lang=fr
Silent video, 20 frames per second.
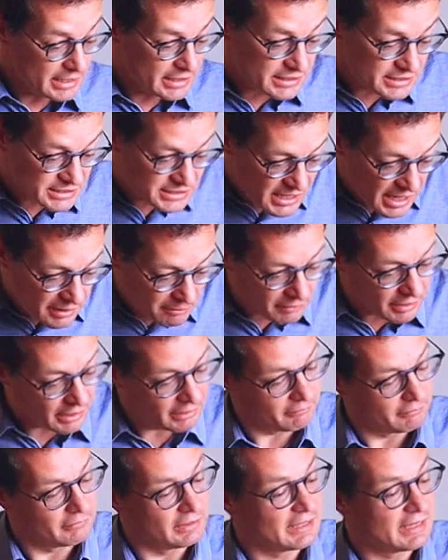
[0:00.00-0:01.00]
J'aime
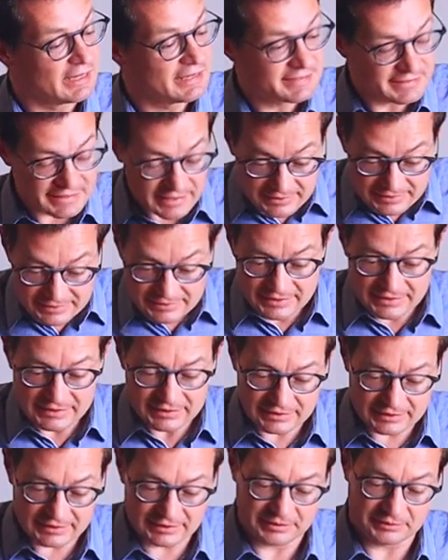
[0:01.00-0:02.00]

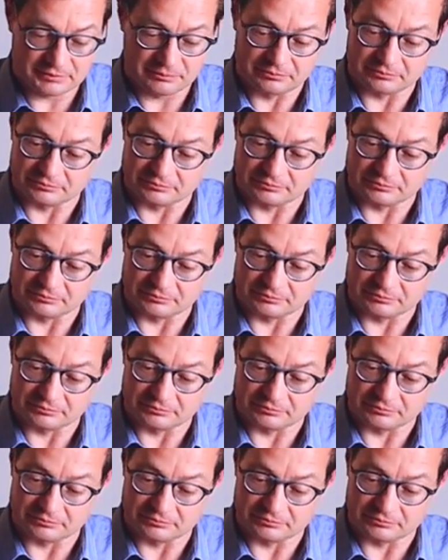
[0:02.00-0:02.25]
l'esthétique,